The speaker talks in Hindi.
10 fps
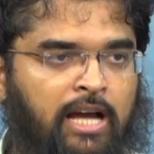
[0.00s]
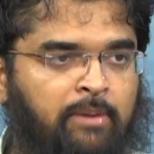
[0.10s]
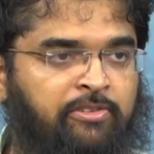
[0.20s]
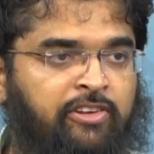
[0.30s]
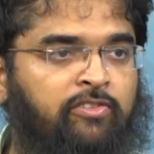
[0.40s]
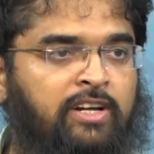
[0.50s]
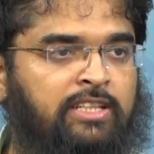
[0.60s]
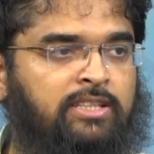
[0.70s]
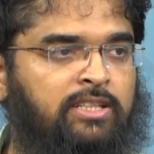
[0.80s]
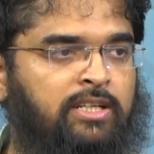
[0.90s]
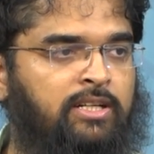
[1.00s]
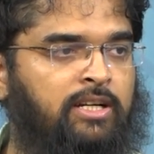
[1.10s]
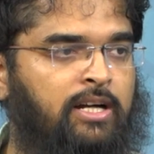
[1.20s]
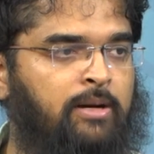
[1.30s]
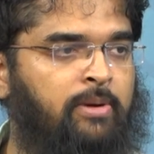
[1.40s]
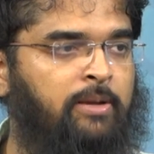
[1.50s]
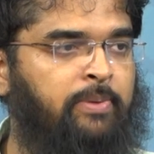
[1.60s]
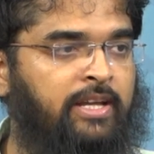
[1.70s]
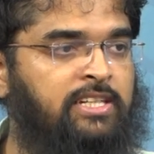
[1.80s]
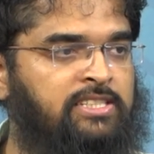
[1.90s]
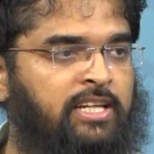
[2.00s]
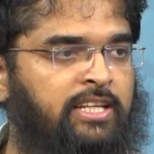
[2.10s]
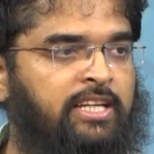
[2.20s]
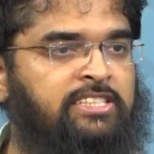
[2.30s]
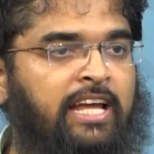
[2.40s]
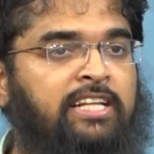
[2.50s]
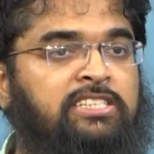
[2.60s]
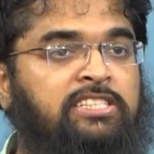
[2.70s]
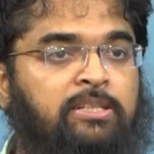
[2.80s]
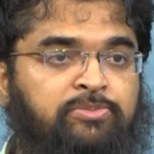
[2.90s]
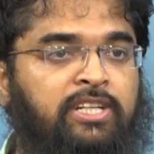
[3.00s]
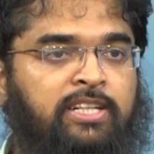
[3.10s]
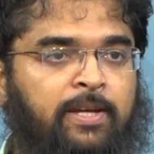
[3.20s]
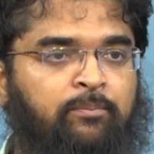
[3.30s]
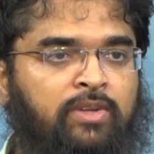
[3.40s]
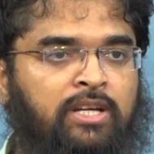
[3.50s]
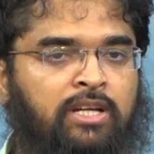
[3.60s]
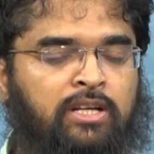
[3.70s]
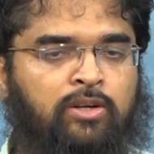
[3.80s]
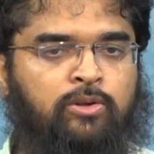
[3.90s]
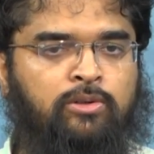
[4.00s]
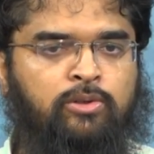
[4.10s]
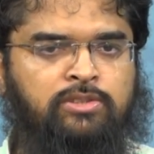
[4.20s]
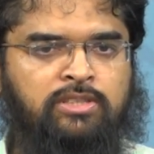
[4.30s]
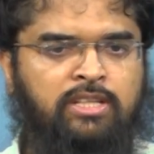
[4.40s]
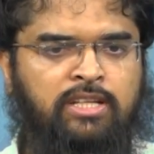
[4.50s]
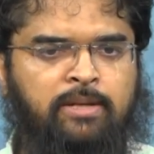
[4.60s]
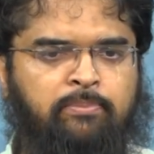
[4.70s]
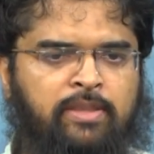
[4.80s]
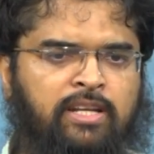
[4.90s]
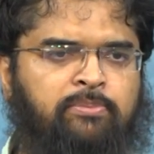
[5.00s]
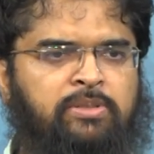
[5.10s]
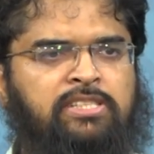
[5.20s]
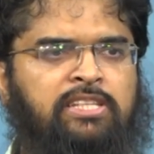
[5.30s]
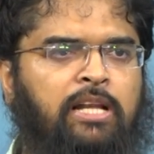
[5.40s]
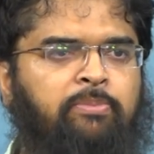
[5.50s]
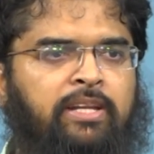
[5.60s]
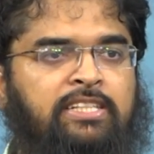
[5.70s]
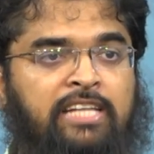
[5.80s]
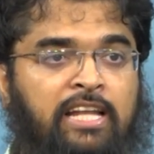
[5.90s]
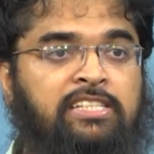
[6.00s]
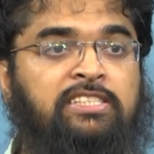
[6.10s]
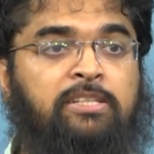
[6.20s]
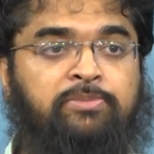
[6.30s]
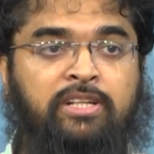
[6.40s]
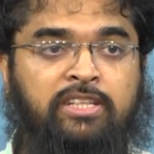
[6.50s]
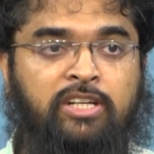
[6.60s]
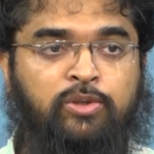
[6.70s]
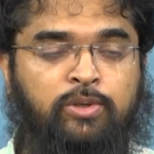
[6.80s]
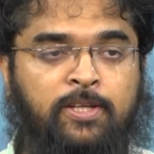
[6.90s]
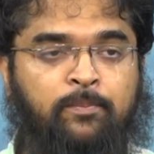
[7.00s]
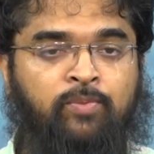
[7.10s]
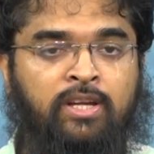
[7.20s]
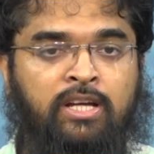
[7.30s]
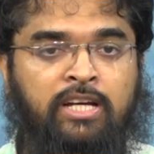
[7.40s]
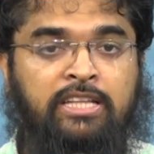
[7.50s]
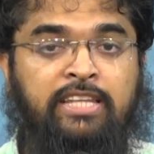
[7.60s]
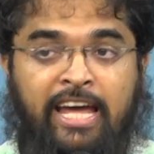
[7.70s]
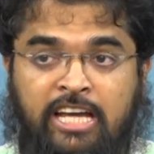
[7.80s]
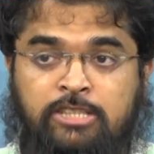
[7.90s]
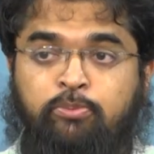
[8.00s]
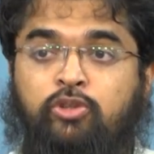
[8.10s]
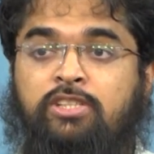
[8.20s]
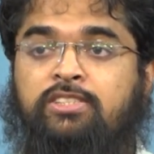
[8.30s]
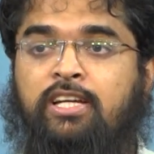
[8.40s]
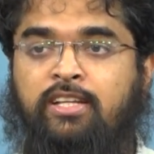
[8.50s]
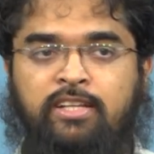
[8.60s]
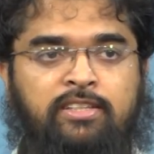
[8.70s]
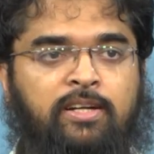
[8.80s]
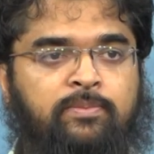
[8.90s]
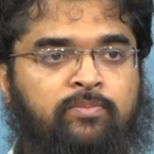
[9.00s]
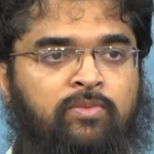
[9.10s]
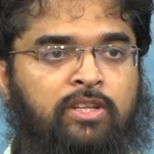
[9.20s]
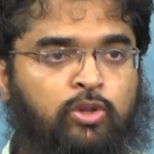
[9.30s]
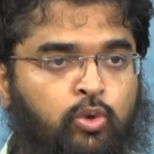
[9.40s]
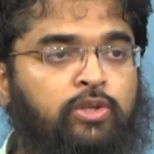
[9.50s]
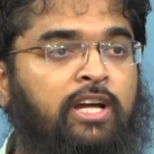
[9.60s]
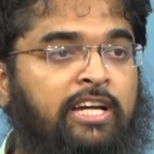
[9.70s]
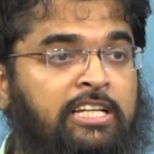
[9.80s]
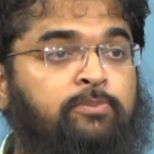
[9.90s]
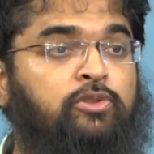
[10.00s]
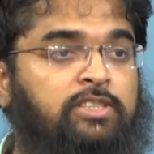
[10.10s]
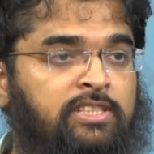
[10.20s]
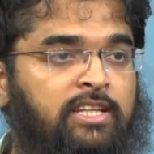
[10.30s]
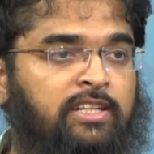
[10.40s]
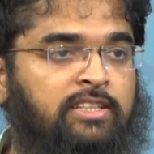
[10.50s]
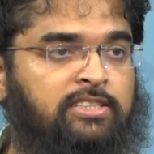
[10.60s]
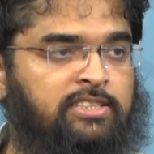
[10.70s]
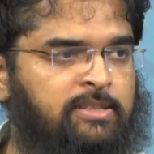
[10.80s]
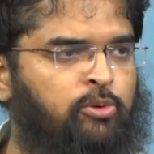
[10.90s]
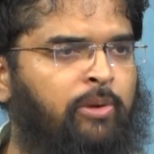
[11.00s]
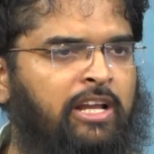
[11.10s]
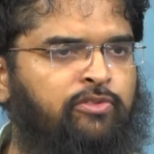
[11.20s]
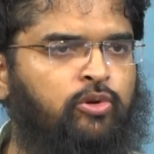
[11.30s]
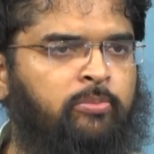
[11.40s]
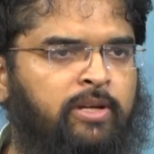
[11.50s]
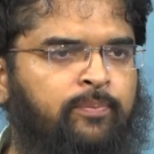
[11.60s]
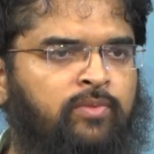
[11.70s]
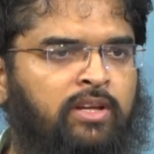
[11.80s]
अभी फ़िलवत हमारे पेरेंट्स के लिए एक चैलेंजिंग सब्जेक्ट है हो सकता था कि पंद्रह बीस साल पहले चैलेंजिंग सब्जेक्ट नहीं था क्योंकि इतना एक्सपोजर ज़्यादा नहीं था दुनिया का एक्सपोजर ज़्यादा नहीं था जैसा मोबाइल फ़ोन में